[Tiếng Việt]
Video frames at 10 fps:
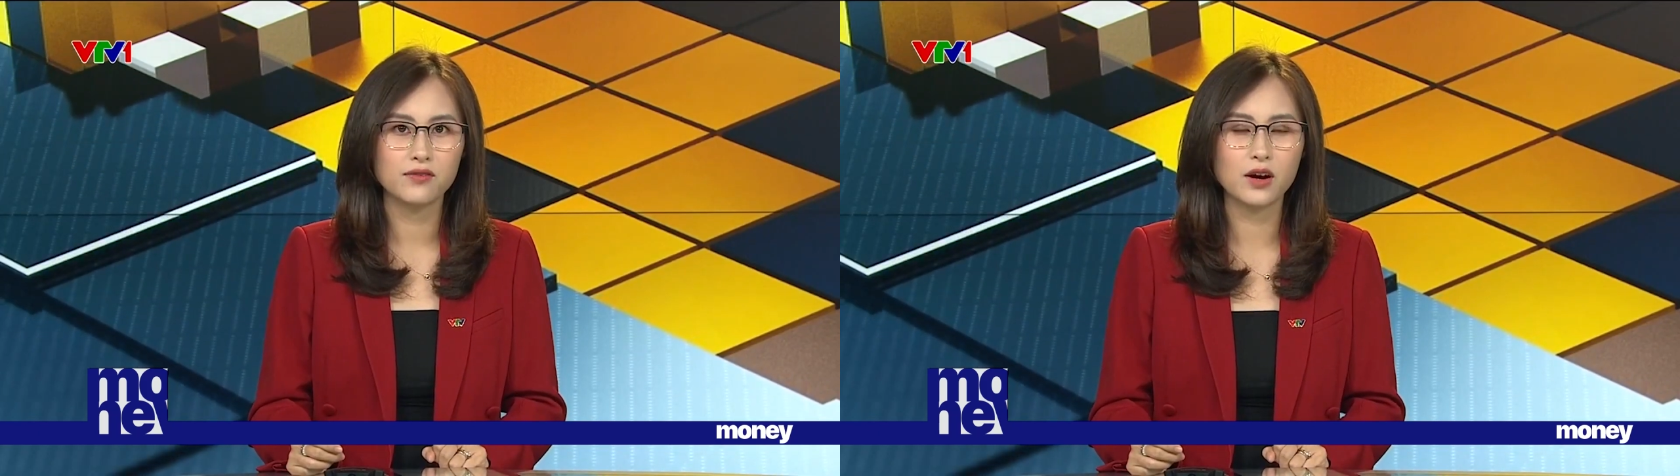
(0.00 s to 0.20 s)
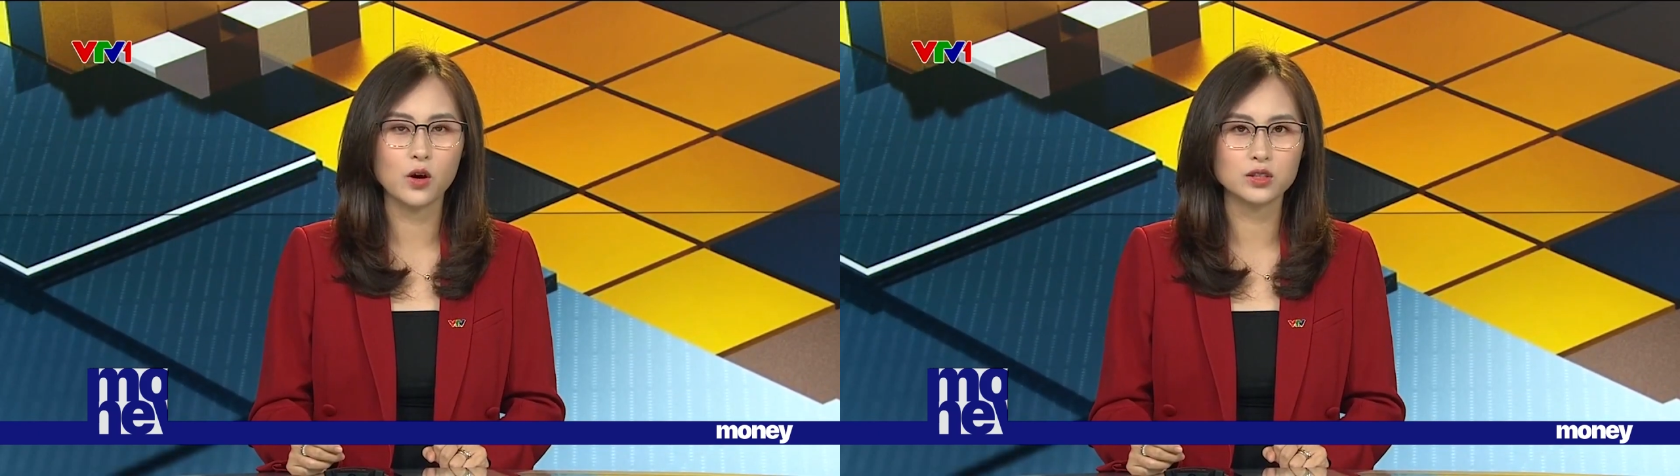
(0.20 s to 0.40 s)

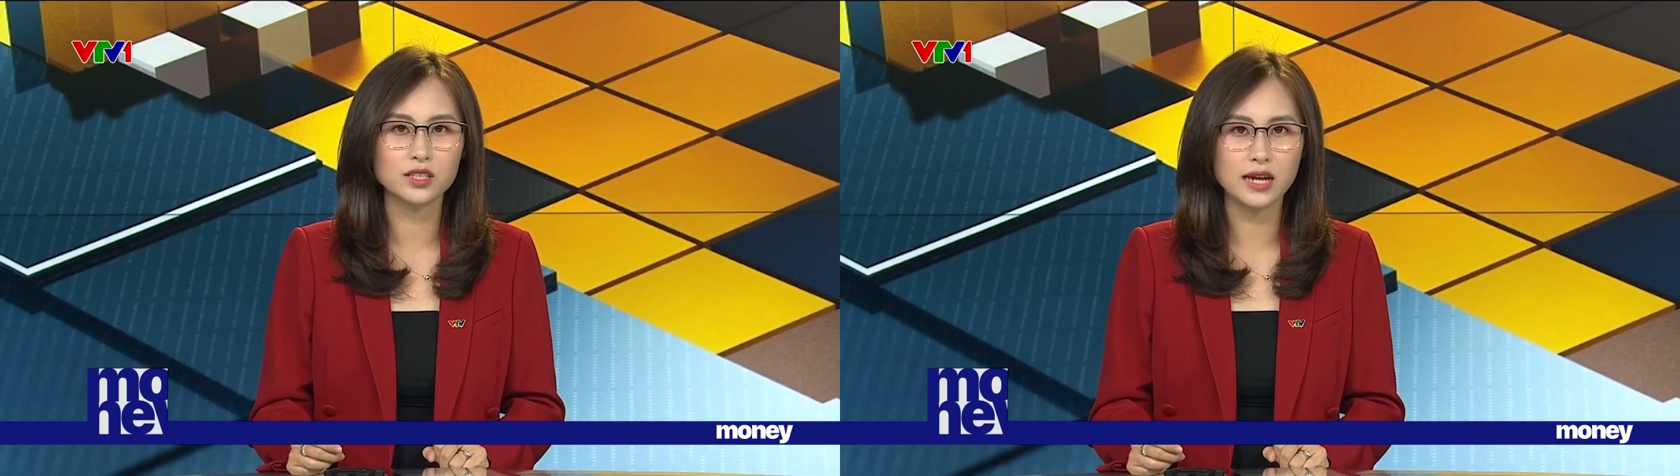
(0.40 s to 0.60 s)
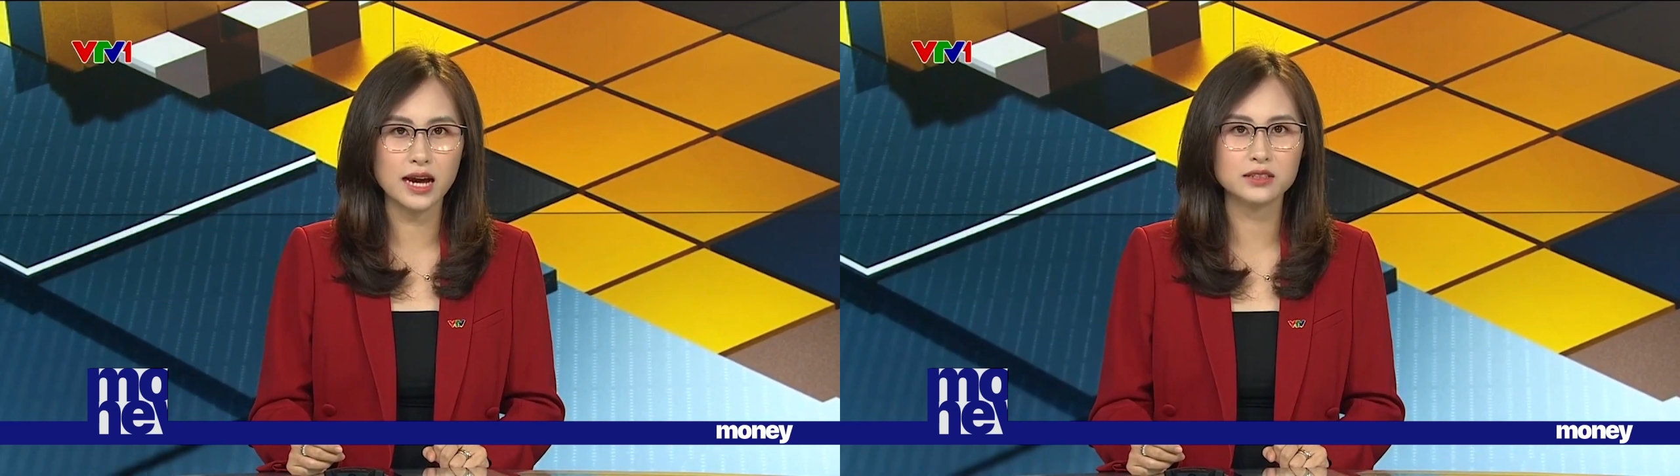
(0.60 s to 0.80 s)
và có
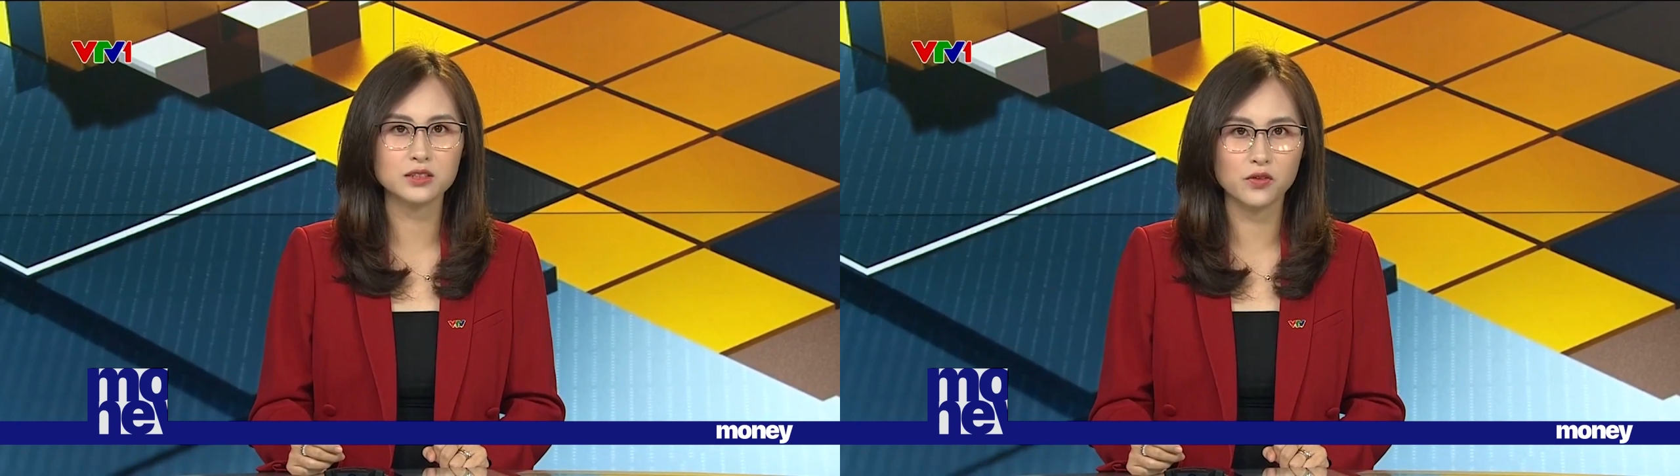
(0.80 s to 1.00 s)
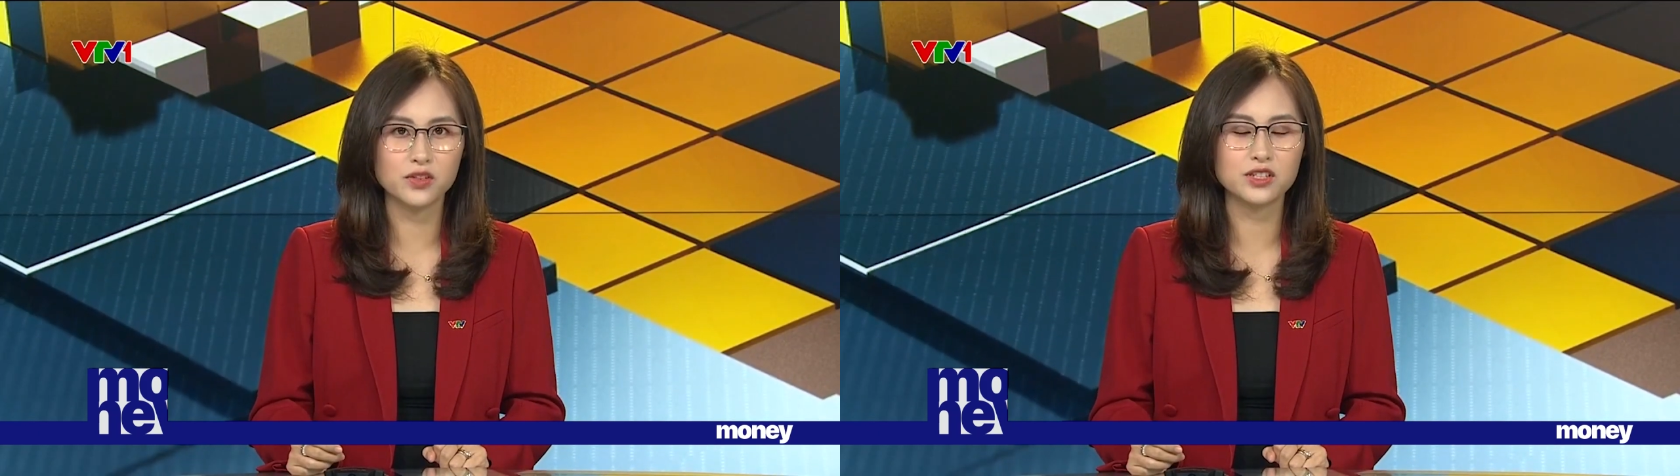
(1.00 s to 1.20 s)
gì
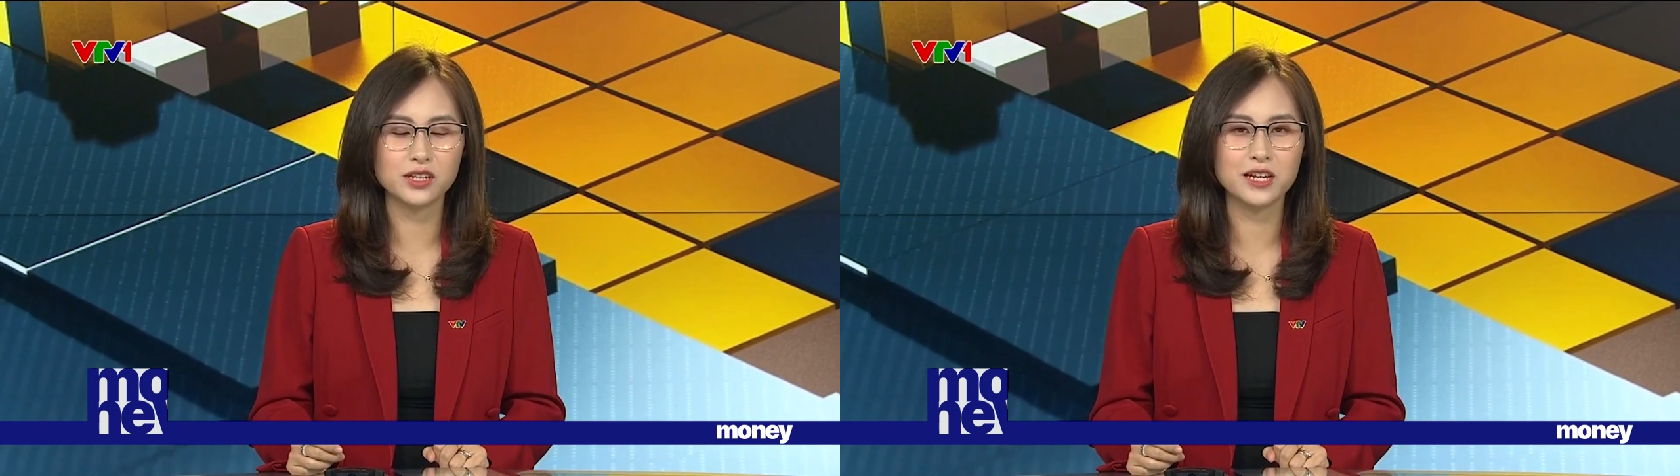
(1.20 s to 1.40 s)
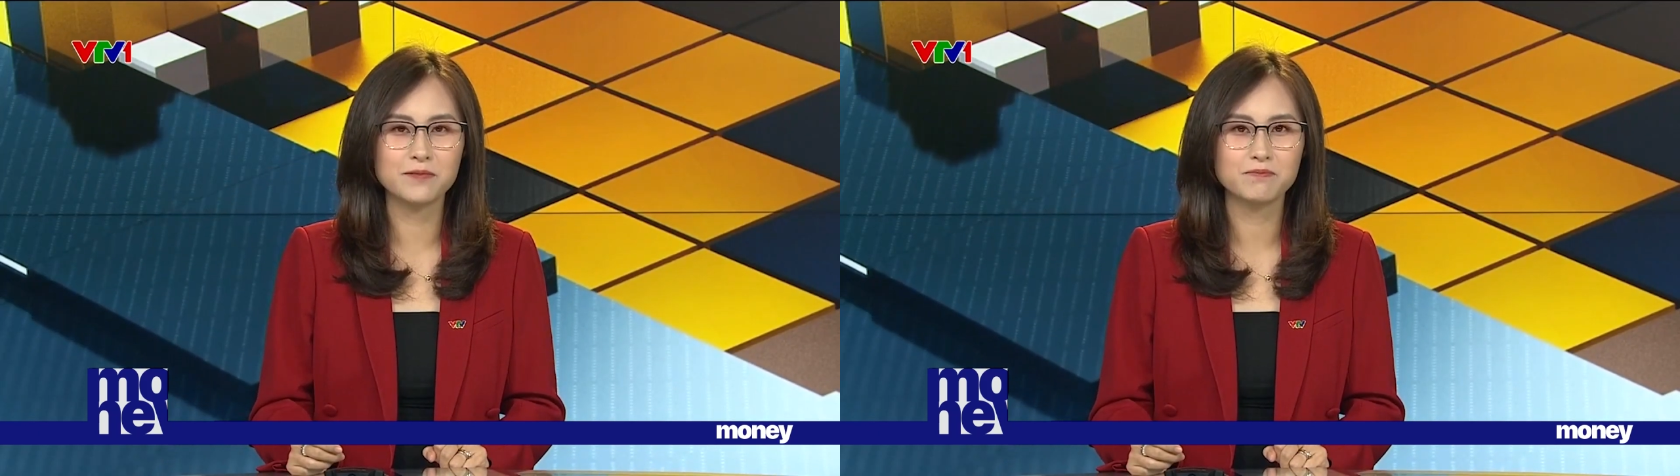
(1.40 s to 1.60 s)
khác so với
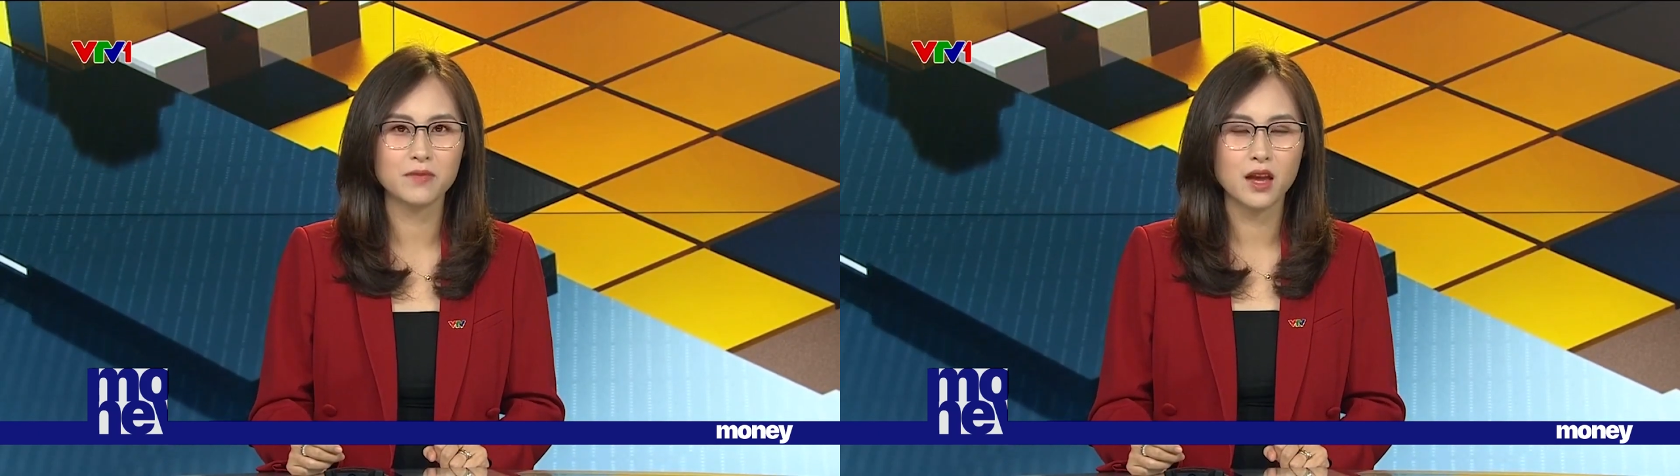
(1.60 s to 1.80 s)
trước đây?